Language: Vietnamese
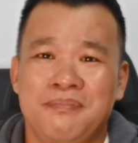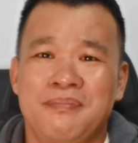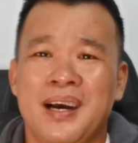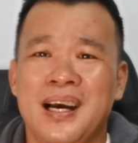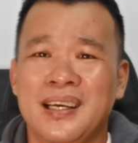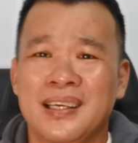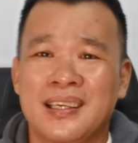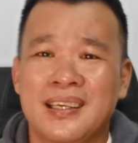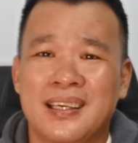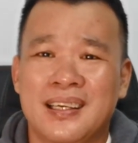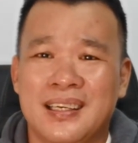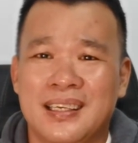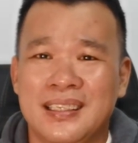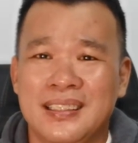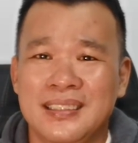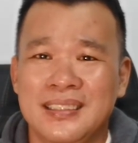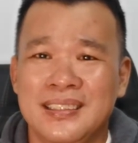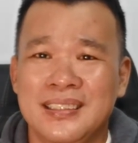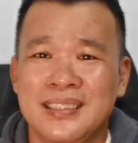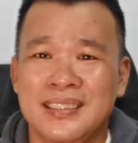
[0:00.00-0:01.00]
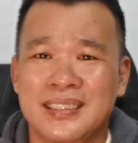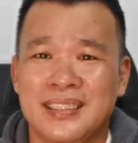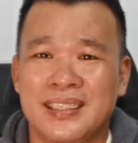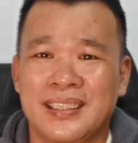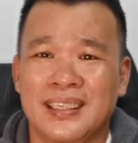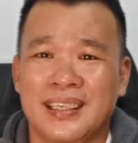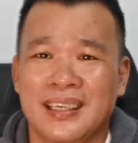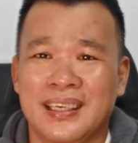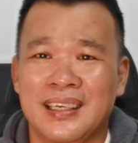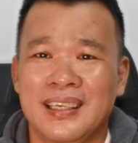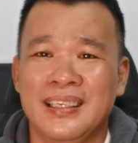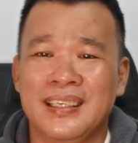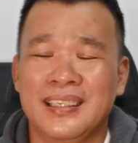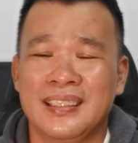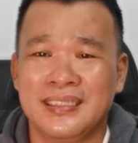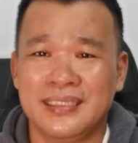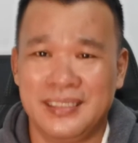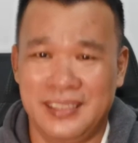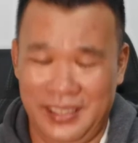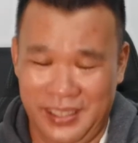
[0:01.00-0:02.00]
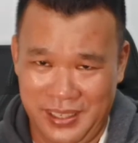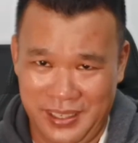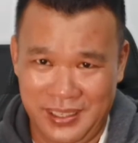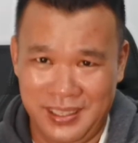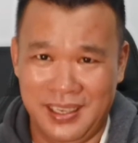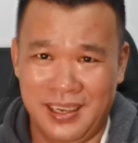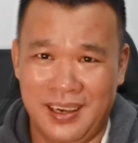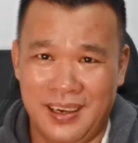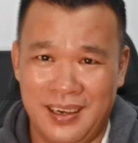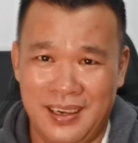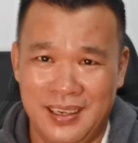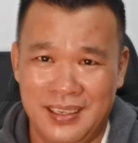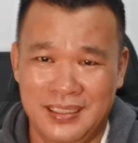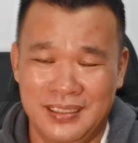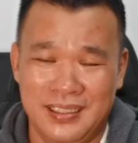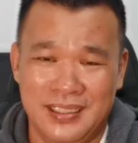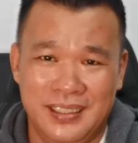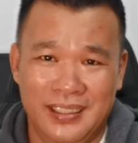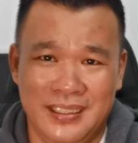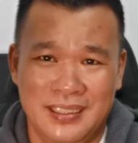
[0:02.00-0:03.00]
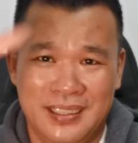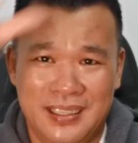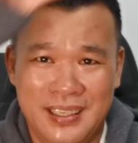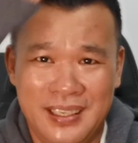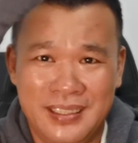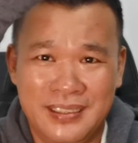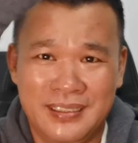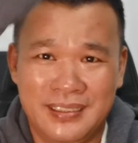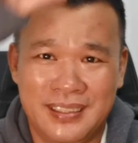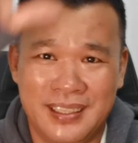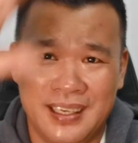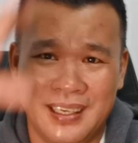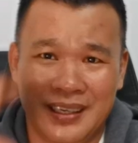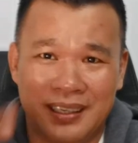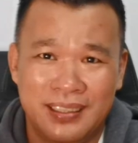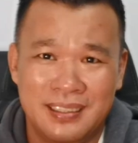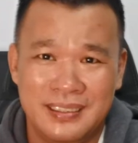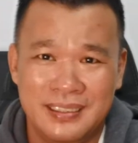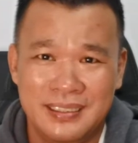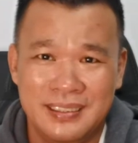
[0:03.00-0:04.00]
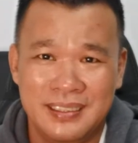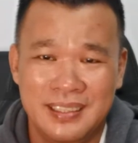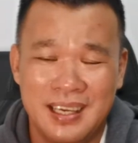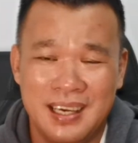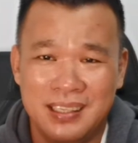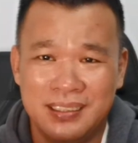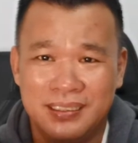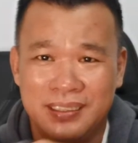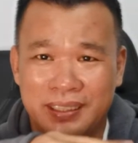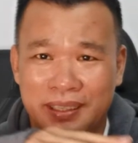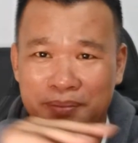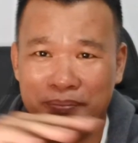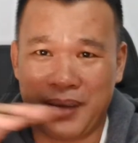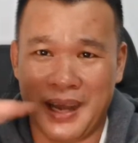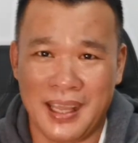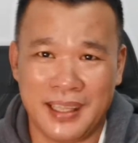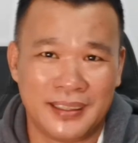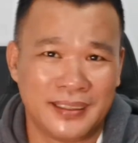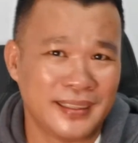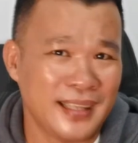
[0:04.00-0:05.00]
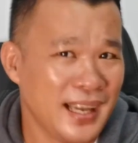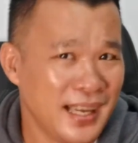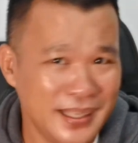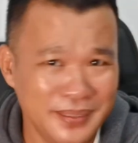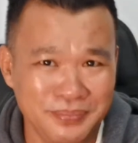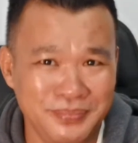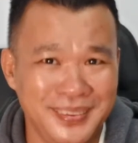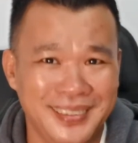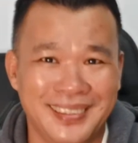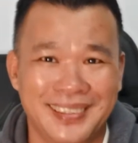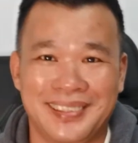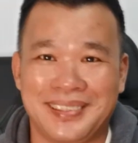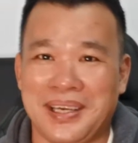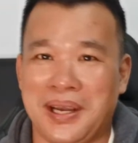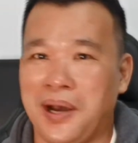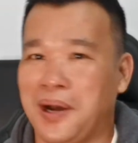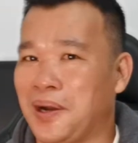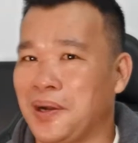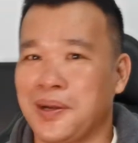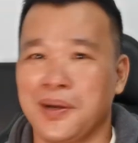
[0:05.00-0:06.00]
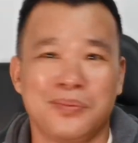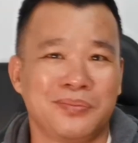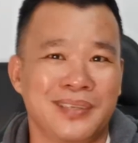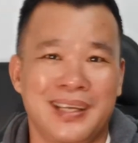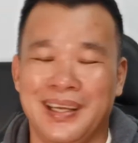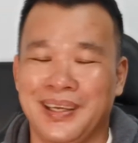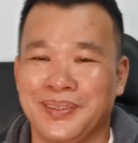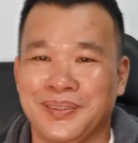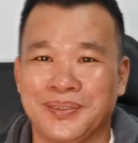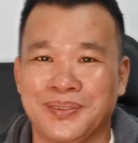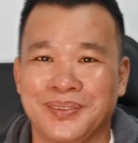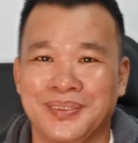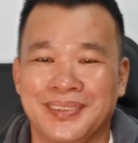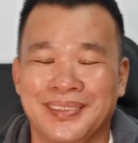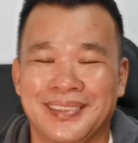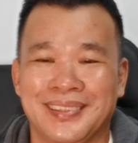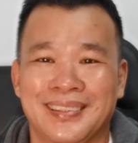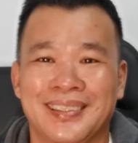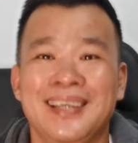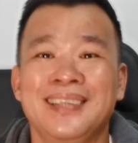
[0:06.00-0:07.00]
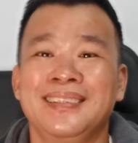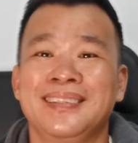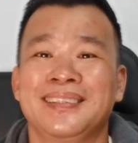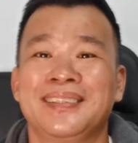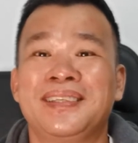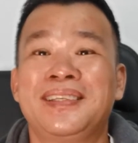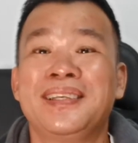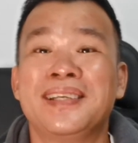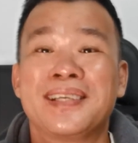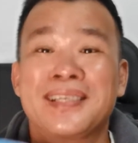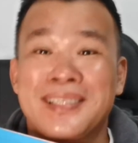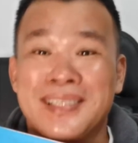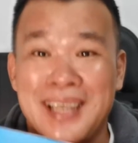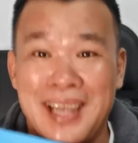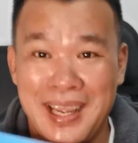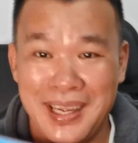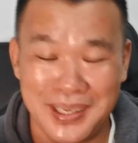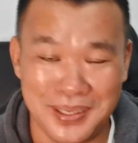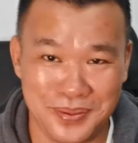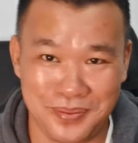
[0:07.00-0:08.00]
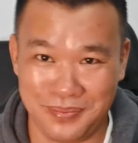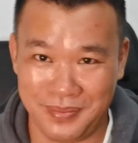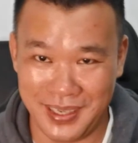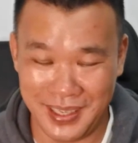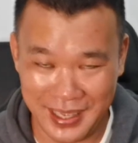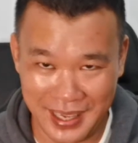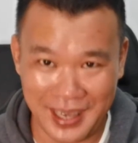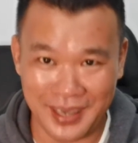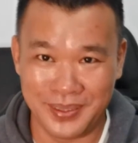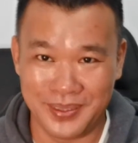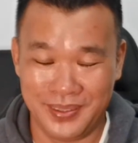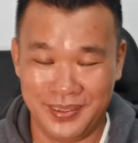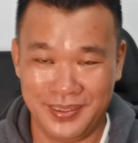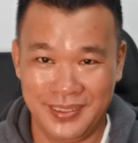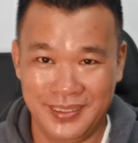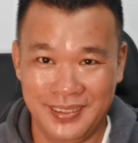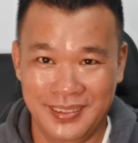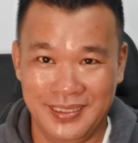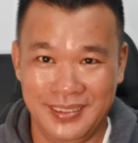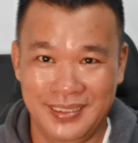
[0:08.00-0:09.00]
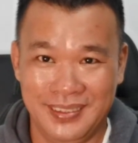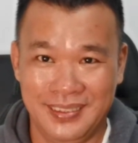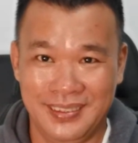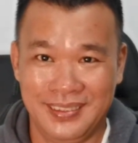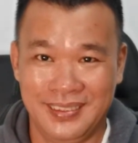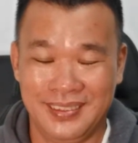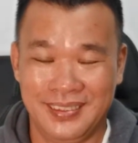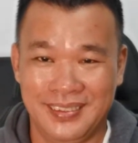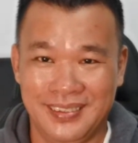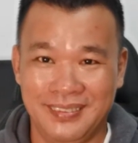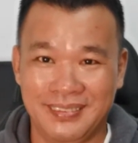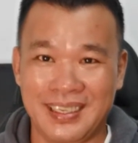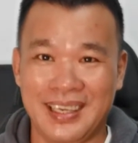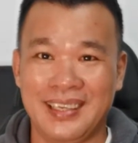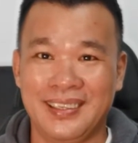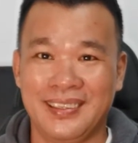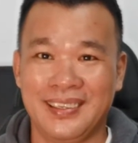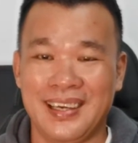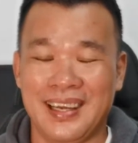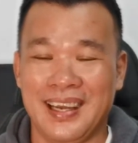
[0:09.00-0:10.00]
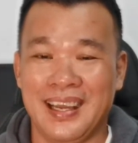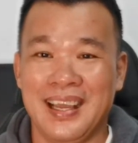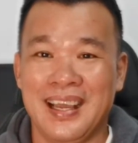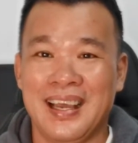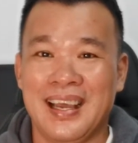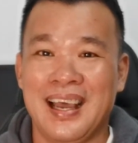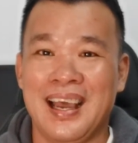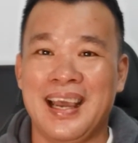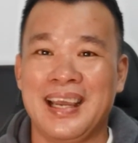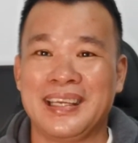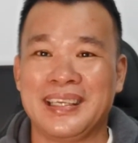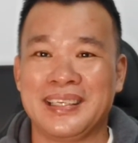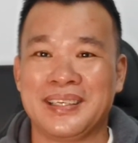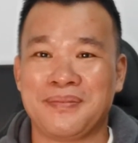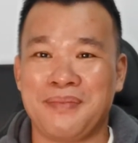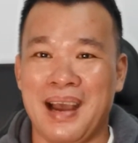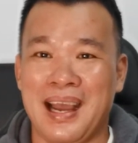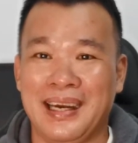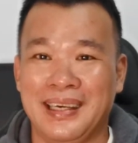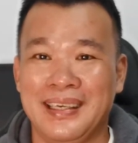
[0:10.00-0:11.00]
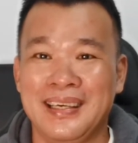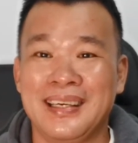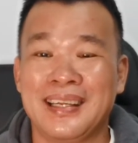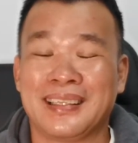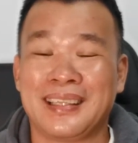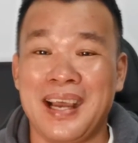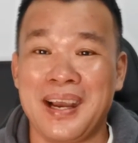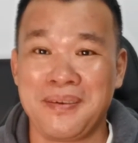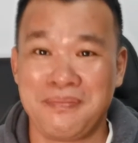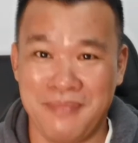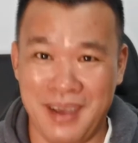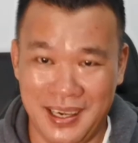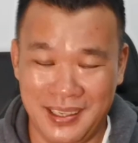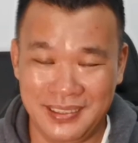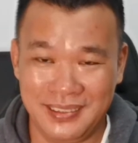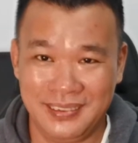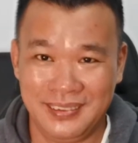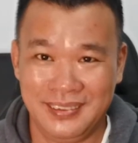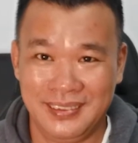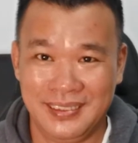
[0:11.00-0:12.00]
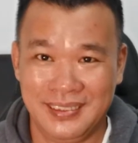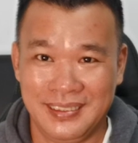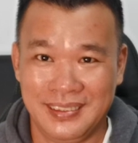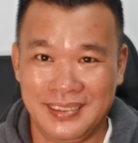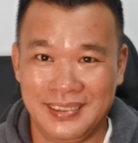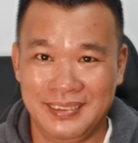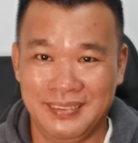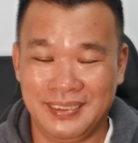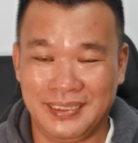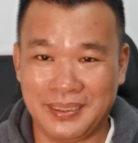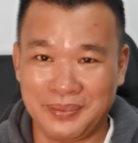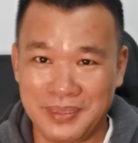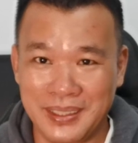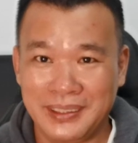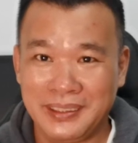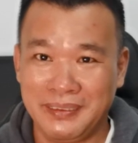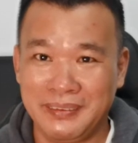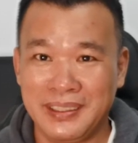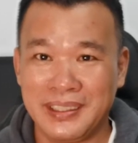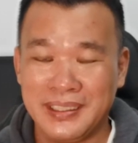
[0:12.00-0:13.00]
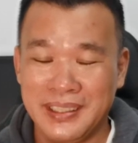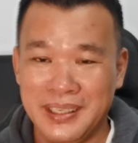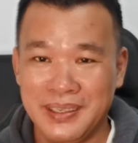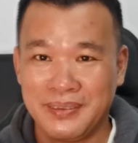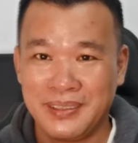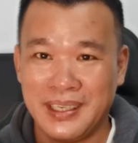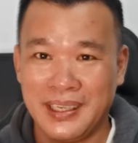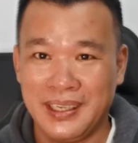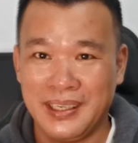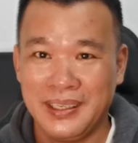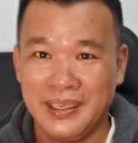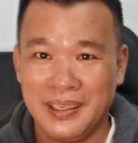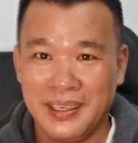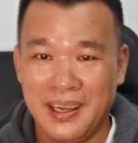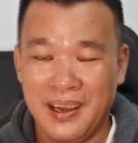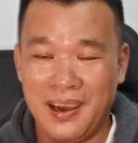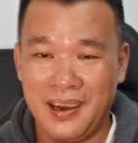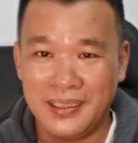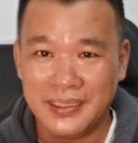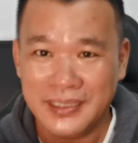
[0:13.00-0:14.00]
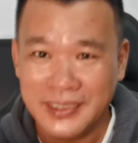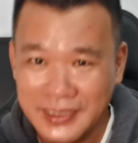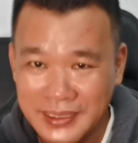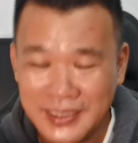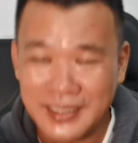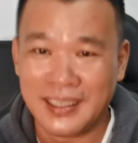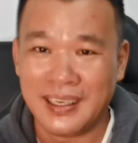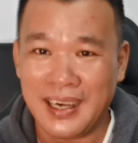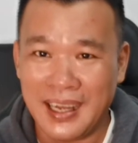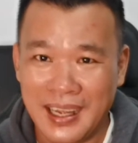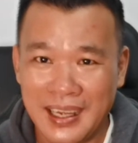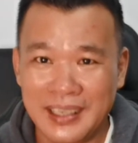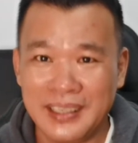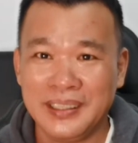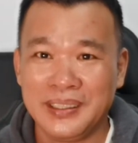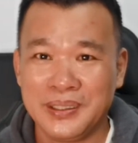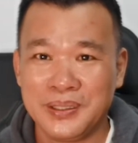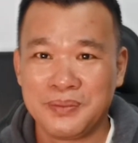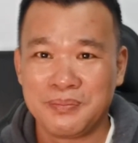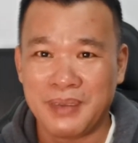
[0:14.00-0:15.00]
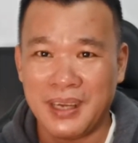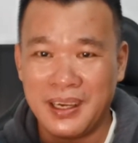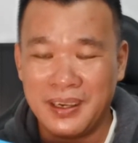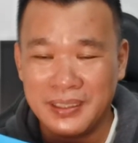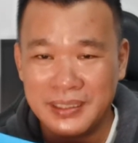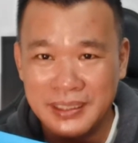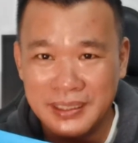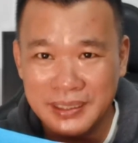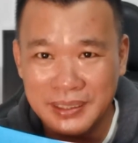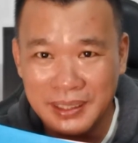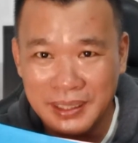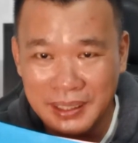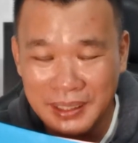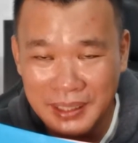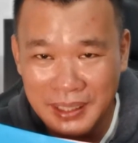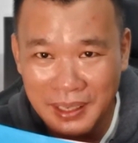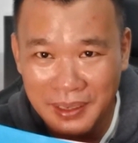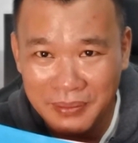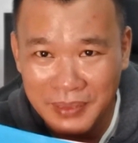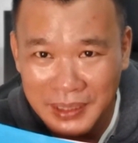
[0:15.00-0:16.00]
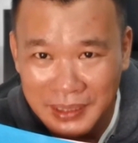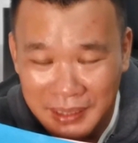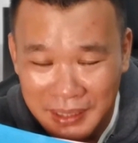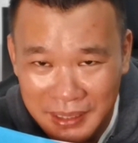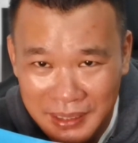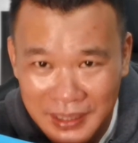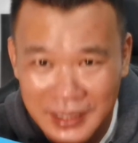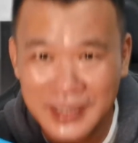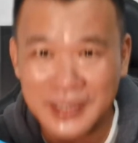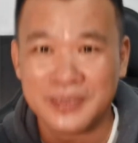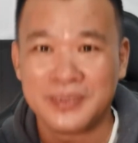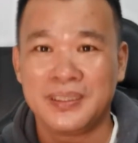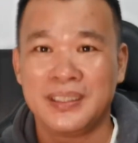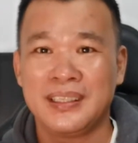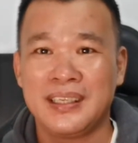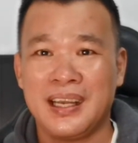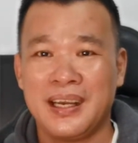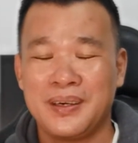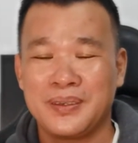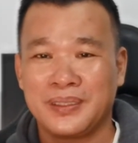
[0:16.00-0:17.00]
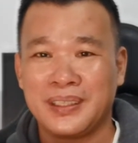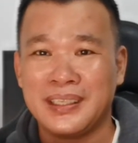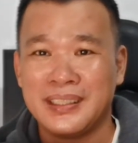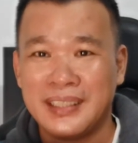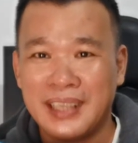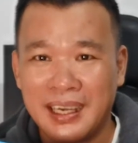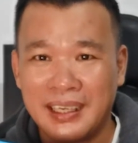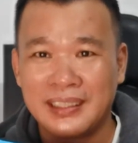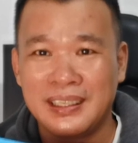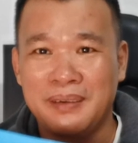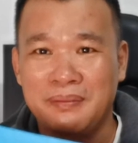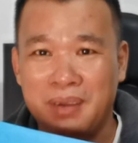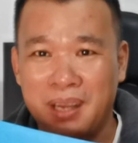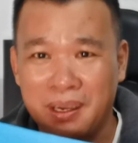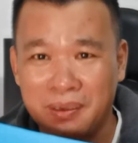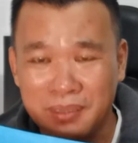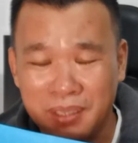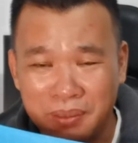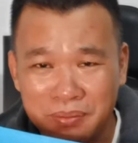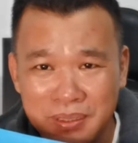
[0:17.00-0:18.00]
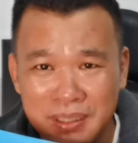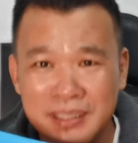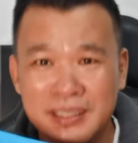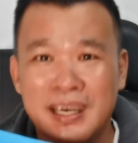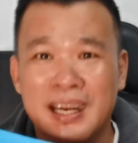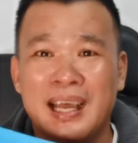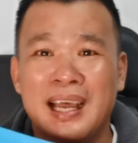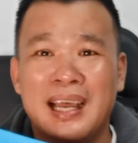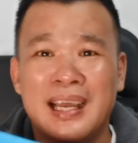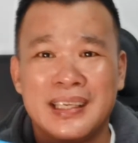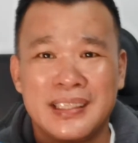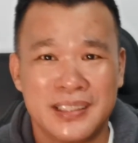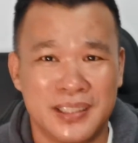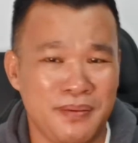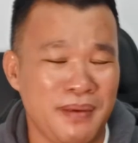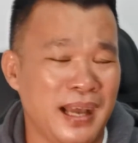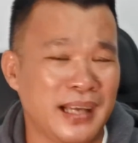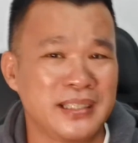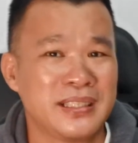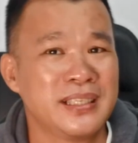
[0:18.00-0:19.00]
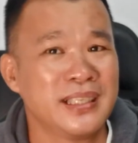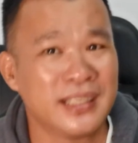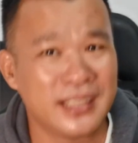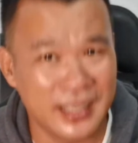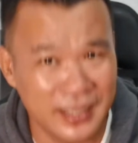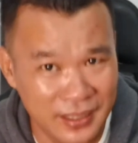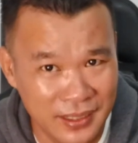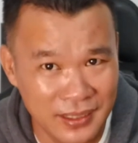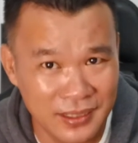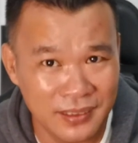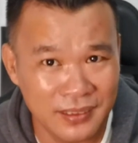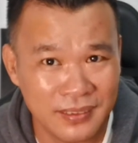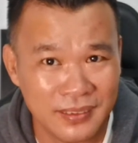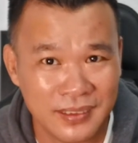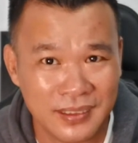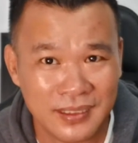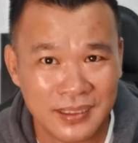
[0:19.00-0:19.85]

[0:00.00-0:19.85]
bất cứ chuyện lớn chuyện nhỏ chuyện trên trời dưới đất chuyện bà tám gì họ cũng đều thích chia sẻ cùng với nhau chúng ta hay nói là hai người bạn rất là thân mật nhưng mà trong cái tiểu tình yêu này họ vừa là yêu mà họ vừa giống là tình yêu với nhau tình nhân nhau mà họ giống như là hai người bạn chi kỷ